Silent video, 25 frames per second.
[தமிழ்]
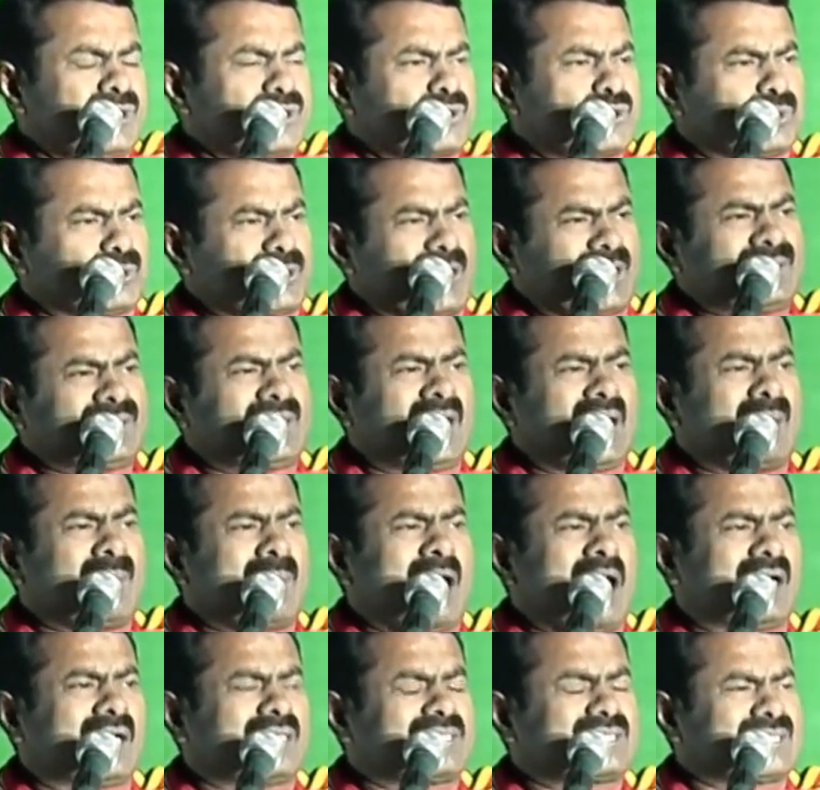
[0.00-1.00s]

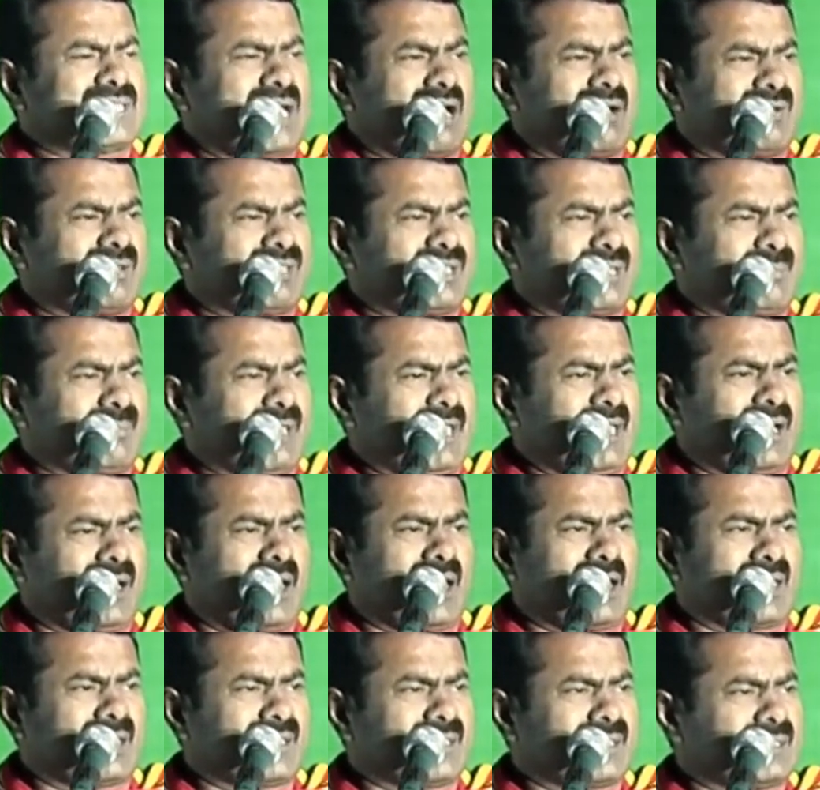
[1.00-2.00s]
சுதந்திரமாக சாவது
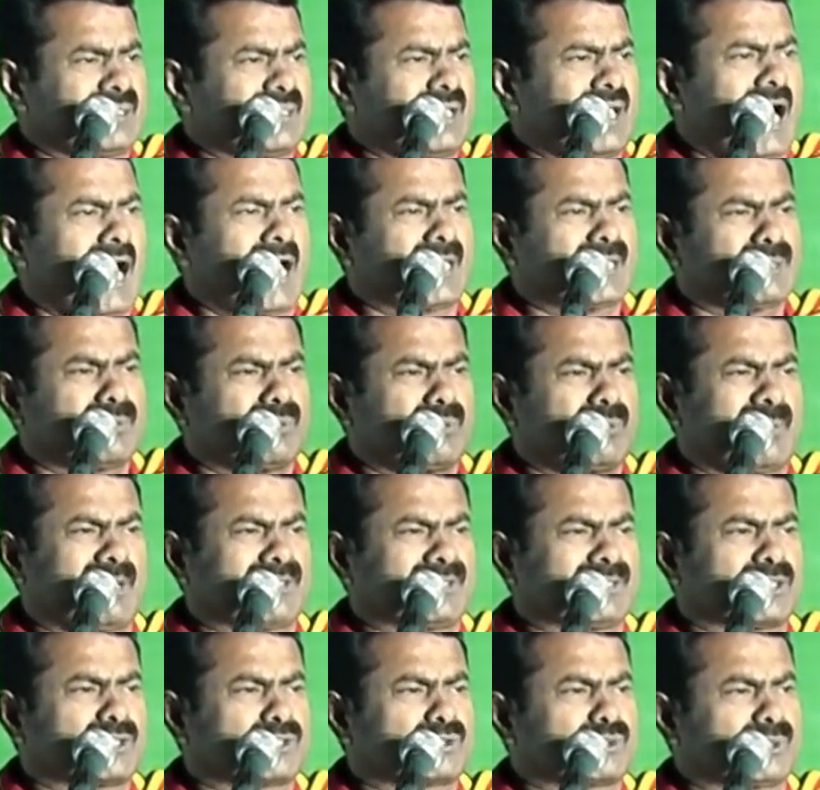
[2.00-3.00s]
மேலானது அதுவும்
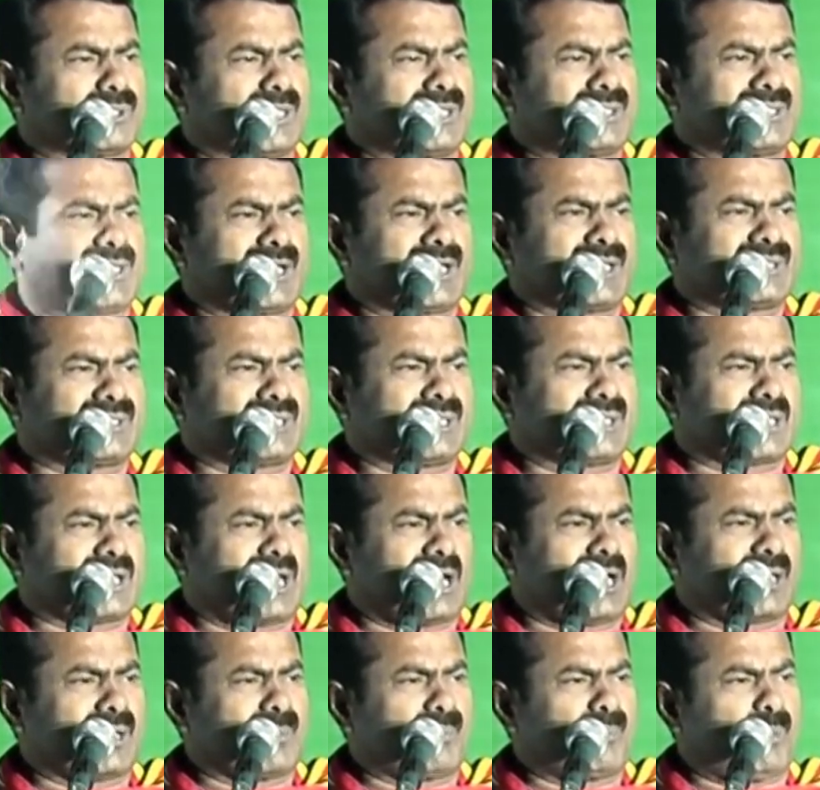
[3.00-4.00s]
அந்த
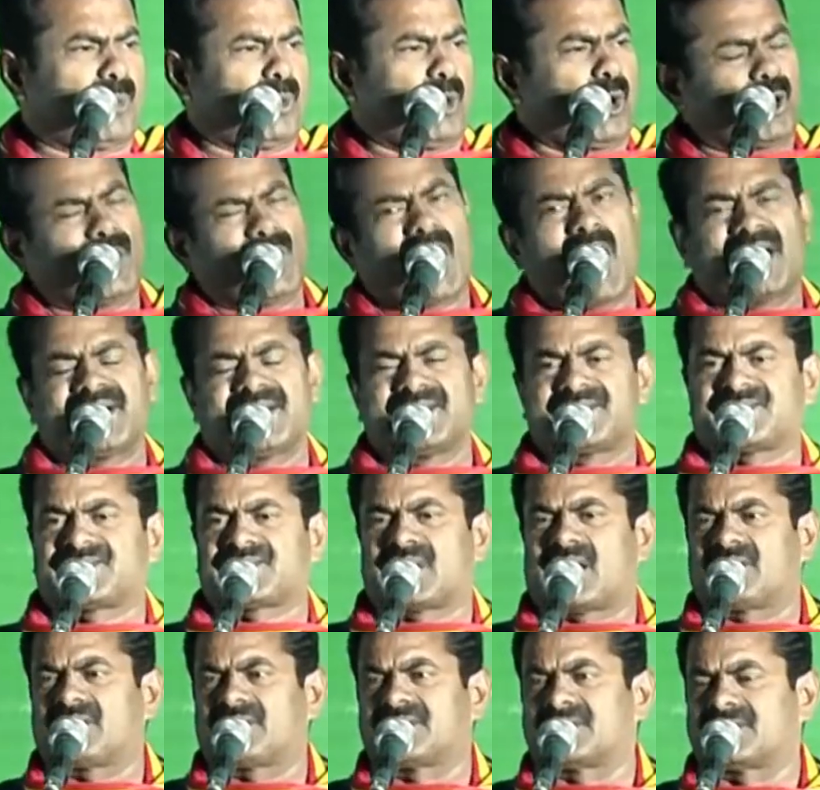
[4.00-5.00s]
சுதந்திரத்திற்காக போராடி
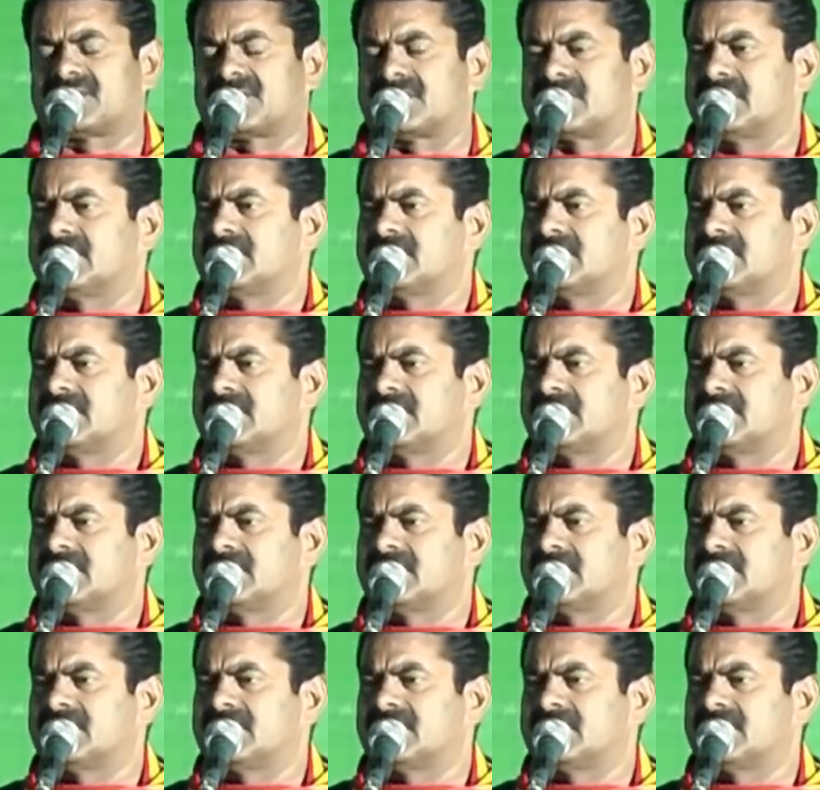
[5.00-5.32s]
சாவது